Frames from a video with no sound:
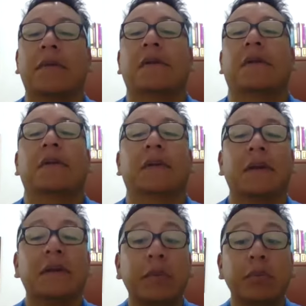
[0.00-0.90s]
de nuestras
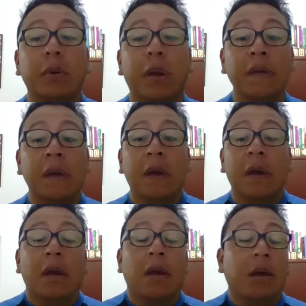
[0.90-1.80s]
cápsulas.
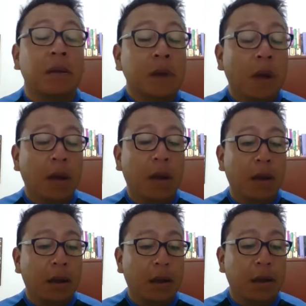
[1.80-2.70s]

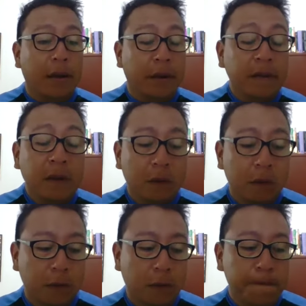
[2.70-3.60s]
Esta, este
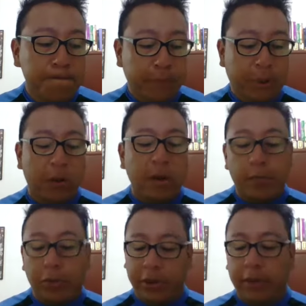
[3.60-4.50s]
curso, lo que
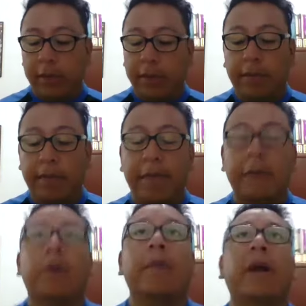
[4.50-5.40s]
pueden,
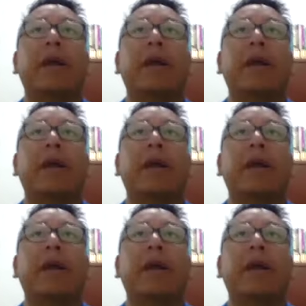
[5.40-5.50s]
nos van